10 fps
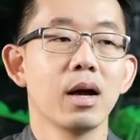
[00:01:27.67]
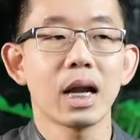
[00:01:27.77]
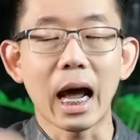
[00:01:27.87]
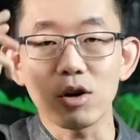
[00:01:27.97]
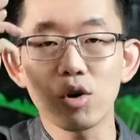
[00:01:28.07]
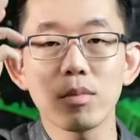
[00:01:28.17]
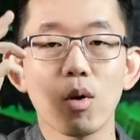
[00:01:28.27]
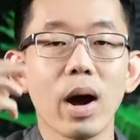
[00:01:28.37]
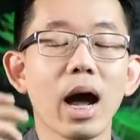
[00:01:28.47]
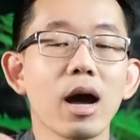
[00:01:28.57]
หลายคนบ
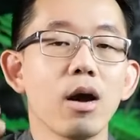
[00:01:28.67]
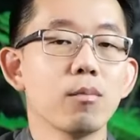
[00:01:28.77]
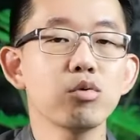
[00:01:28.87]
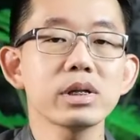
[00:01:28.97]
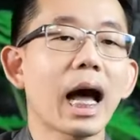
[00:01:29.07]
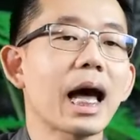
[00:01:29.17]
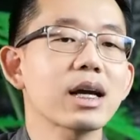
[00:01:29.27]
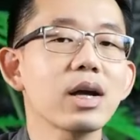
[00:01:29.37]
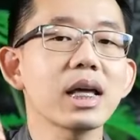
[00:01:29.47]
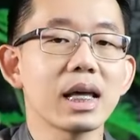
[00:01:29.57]
อกว่าผู้ชาย
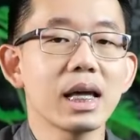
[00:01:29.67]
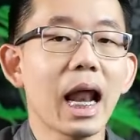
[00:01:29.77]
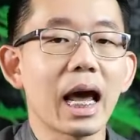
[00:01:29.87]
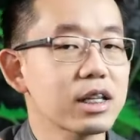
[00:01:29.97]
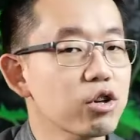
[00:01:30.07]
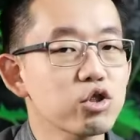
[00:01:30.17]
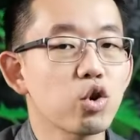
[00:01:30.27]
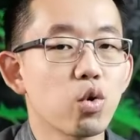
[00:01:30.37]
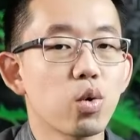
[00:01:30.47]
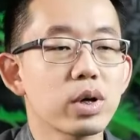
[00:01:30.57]
ก็อย่างนี้แหละเจ้า
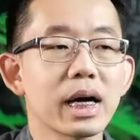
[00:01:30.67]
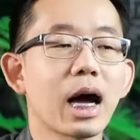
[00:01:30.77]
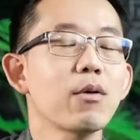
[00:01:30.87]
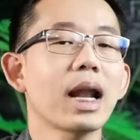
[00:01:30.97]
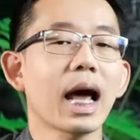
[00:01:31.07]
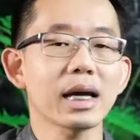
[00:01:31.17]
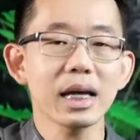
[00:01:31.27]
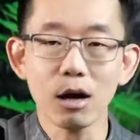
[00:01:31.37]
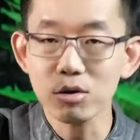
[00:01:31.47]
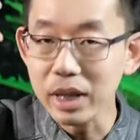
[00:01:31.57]
ชู้ดังนั้นเวลา
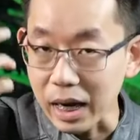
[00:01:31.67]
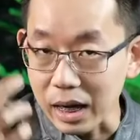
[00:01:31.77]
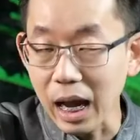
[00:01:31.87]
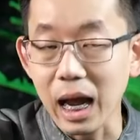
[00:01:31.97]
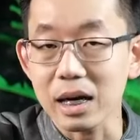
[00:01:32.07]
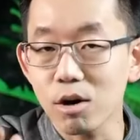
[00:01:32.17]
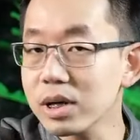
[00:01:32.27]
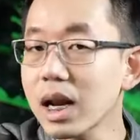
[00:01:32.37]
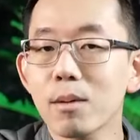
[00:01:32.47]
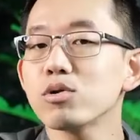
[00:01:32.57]
ที่เขาแต่งงานเขา
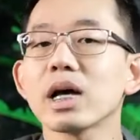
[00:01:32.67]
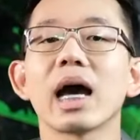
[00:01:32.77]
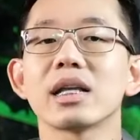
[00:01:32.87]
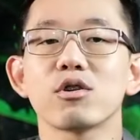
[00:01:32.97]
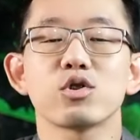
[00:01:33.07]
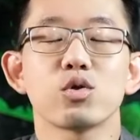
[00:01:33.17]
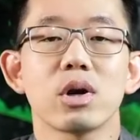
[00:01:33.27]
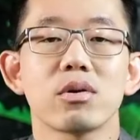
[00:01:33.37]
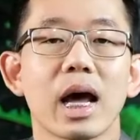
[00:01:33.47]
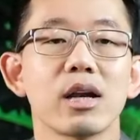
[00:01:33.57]
จะได้ผู้ชายเจ้าชู้
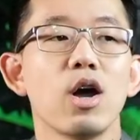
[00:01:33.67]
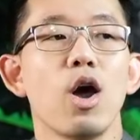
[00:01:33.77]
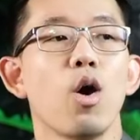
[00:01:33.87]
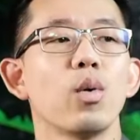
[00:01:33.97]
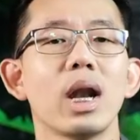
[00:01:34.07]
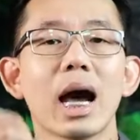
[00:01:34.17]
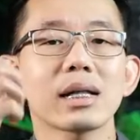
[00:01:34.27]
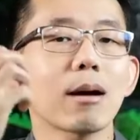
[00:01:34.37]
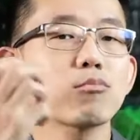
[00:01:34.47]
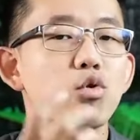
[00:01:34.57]
เท่านั้นเวลา
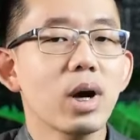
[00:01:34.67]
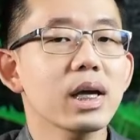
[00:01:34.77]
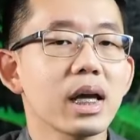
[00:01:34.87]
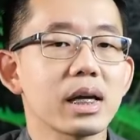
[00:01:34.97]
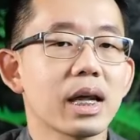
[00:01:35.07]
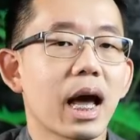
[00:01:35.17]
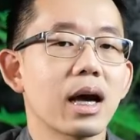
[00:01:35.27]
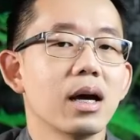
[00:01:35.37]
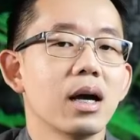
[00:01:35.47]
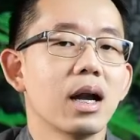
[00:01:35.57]
ทำธุรกิจเนี่ย
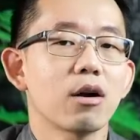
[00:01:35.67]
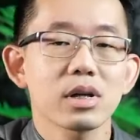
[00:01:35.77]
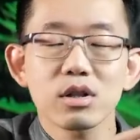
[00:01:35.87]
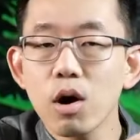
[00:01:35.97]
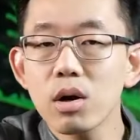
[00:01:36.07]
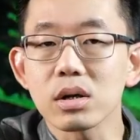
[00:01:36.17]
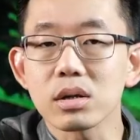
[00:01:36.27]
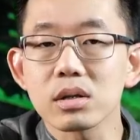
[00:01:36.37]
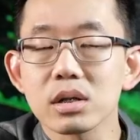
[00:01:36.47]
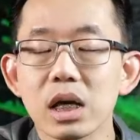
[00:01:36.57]
เราจะต้อง
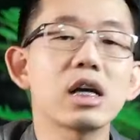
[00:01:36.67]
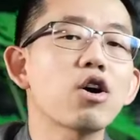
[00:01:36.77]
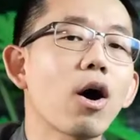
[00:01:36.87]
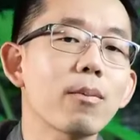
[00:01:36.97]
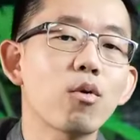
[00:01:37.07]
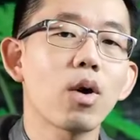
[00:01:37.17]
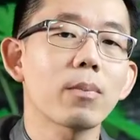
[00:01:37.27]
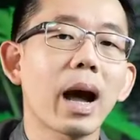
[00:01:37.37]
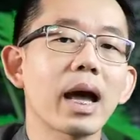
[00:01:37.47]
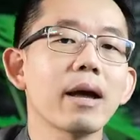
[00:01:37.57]
ทิ้งครอบครัวไป